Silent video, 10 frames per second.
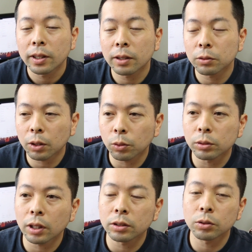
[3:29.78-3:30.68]
なので、
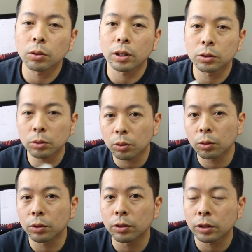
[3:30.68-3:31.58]
コンテンツ量が非常に
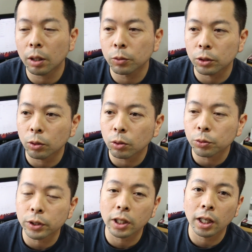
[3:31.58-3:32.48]
豊富、しかも日本語
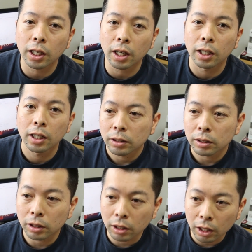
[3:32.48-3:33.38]
吹き替えが
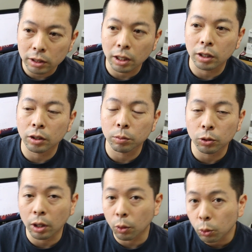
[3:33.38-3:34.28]
しっかりされてる
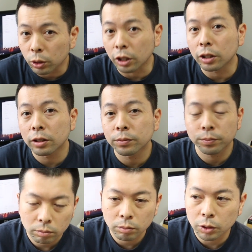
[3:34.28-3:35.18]
ものが多い、
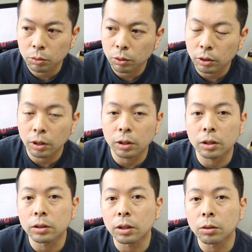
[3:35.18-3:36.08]
まあ、そういった
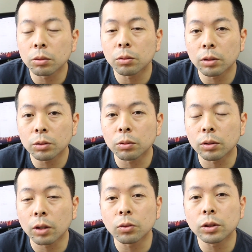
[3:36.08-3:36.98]
形でいろいろとねちょっ
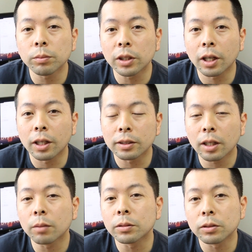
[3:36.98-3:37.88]
と楽しみな
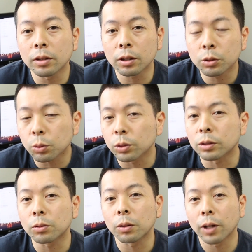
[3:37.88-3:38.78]
サービスになりそうで
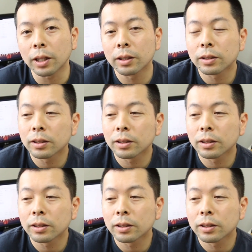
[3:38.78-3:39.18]
す。これは。